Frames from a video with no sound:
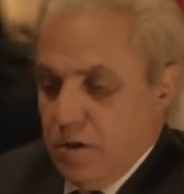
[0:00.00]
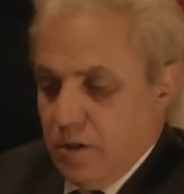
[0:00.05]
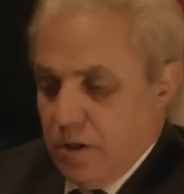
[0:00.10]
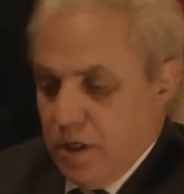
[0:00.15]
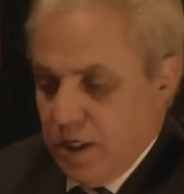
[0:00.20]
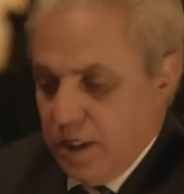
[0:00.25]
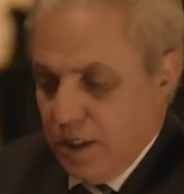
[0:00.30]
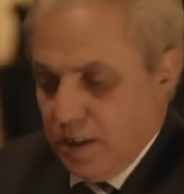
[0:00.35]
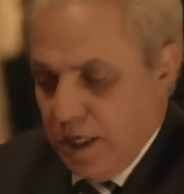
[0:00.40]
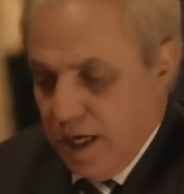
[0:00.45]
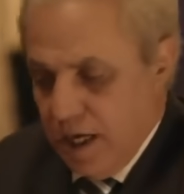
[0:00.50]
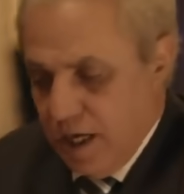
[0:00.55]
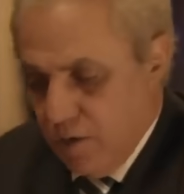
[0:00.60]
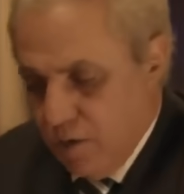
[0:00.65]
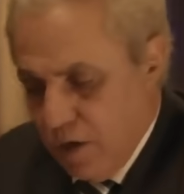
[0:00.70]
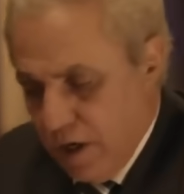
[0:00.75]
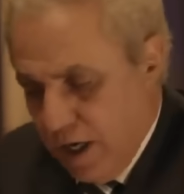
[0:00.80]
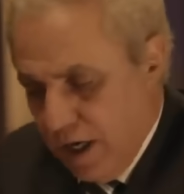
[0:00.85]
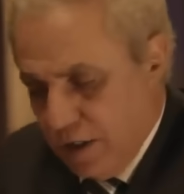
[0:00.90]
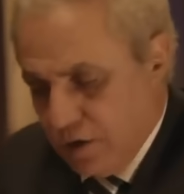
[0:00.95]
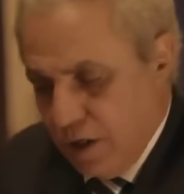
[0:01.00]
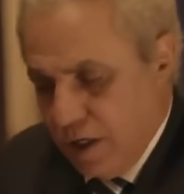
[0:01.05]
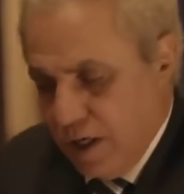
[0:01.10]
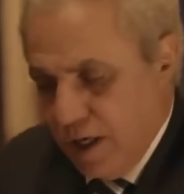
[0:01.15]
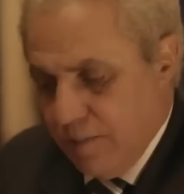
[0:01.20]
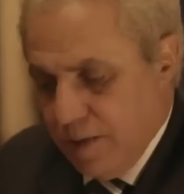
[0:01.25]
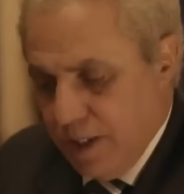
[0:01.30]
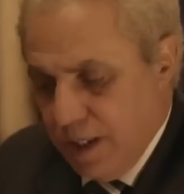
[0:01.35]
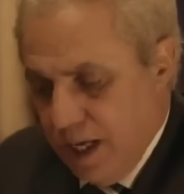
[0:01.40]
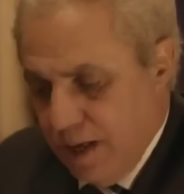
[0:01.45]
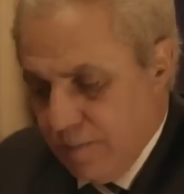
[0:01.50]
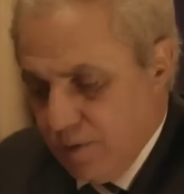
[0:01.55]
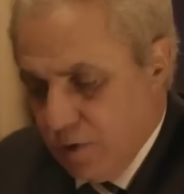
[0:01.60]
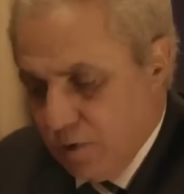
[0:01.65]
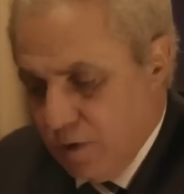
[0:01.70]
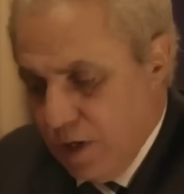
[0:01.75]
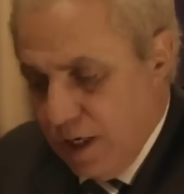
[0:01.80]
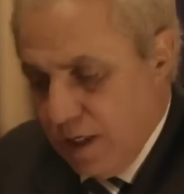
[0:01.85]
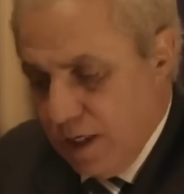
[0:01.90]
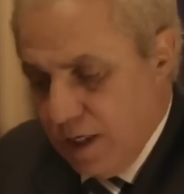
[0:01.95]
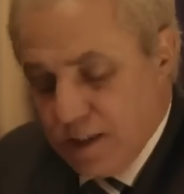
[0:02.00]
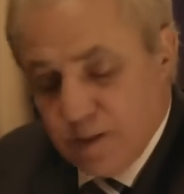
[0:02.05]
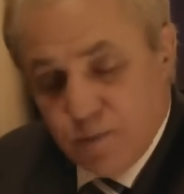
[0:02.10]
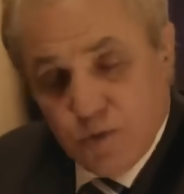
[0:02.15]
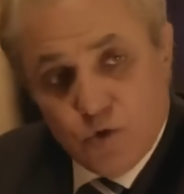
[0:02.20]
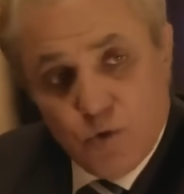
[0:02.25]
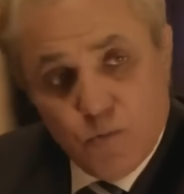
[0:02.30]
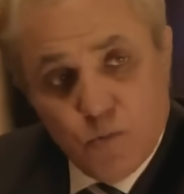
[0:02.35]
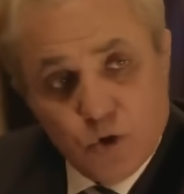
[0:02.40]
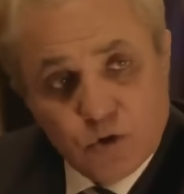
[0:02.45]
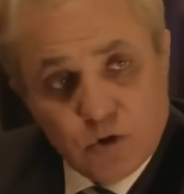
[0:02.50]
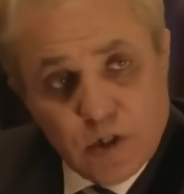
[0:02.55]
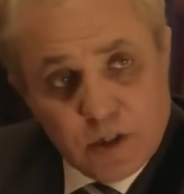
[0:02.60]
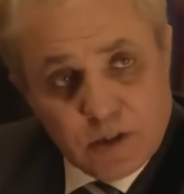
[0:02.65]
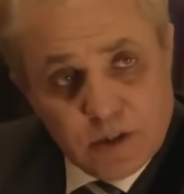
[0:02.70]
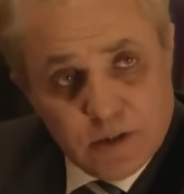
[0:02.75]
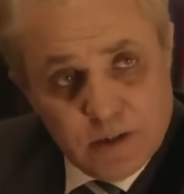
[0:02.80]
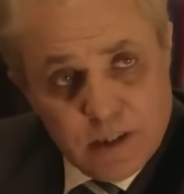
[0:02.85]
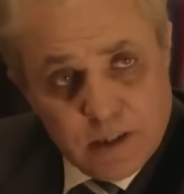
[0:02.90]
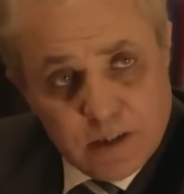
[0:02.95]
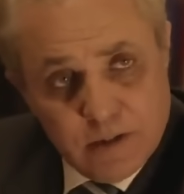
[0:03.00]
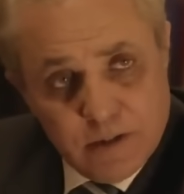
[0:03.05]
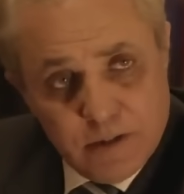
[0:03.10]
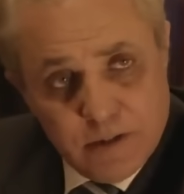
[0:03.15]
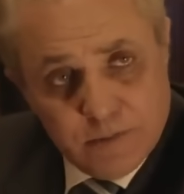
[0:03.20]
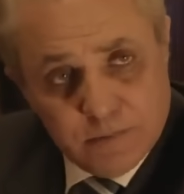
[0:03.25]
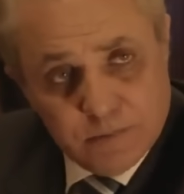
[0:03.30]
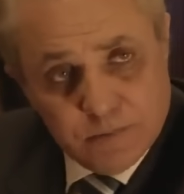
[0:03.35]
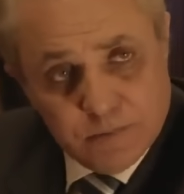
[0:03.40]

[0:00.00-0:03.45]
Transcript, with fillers: الراجل ده هواري عشان يعمل اللي عمله ده لازم يكون مخترق الداخليه